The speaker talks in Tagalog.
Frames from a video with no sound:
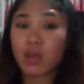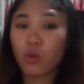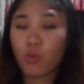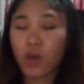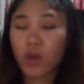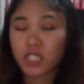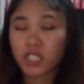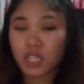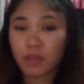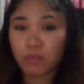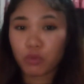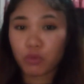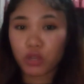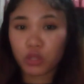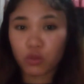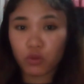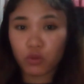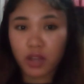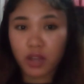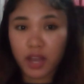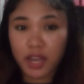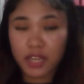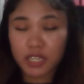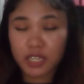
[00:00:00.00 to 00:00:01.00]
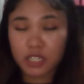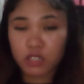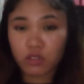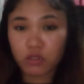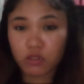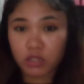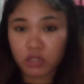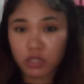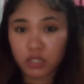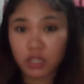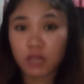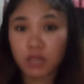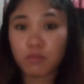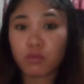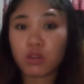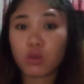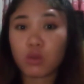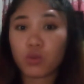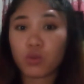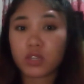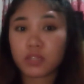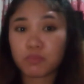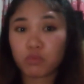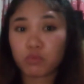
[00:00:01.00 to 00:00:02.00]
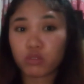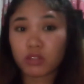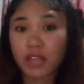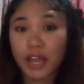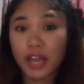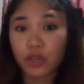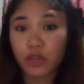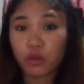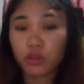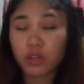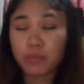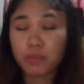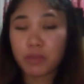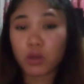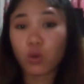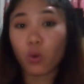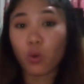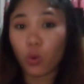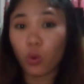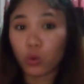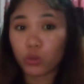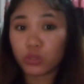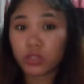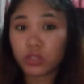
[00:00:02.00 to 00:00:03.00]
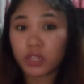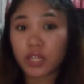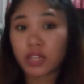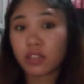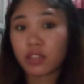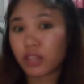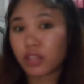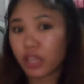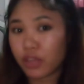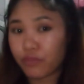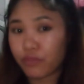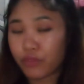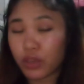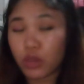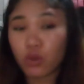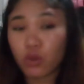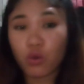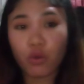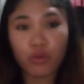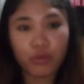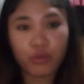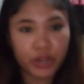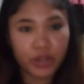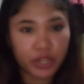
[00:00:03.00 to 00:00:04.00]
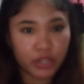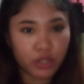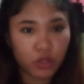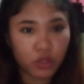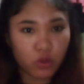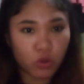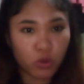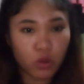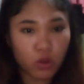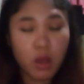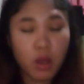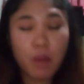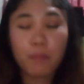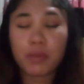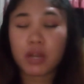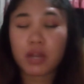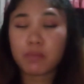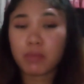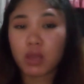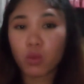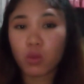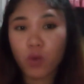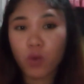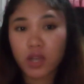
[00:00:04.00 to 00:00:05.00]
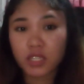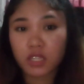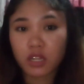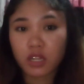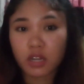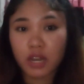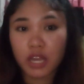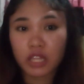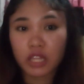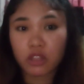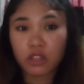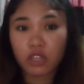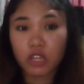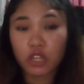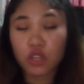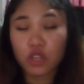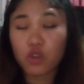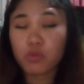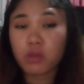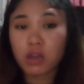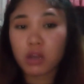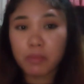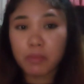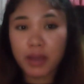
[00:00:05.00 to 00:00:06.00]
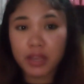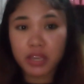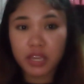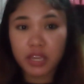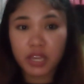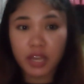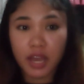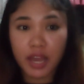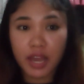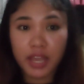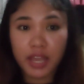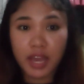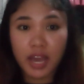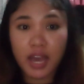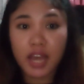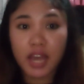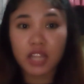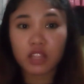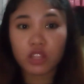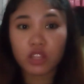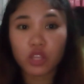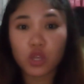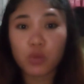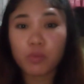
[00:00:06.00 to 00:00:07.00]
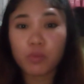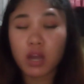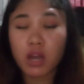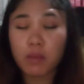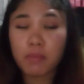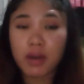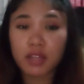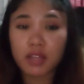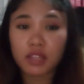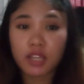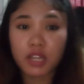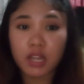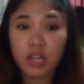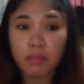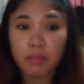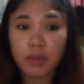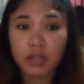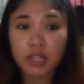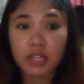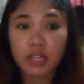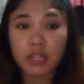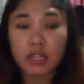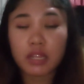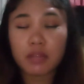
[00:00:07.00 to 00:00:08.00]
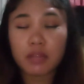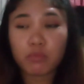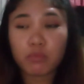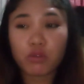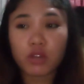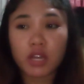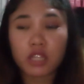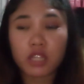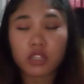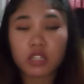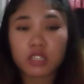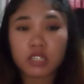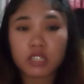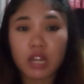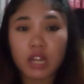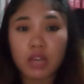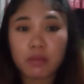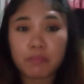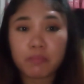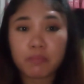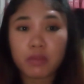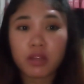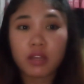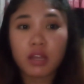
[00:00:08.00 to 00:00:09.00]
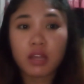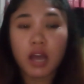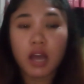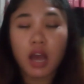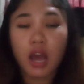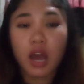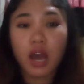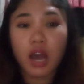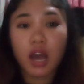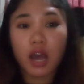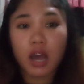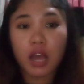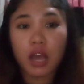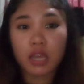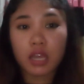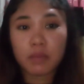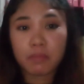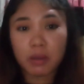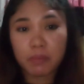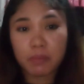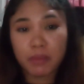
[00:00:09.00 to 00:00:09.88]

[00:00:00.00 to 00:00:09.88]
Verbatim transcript: maiwasan po ito guys please eh, maiwas po tayo na mag-own ng TV or radio para maiwasan natin yung mga maingay at yung mga bata naman hindi po natin sila uh,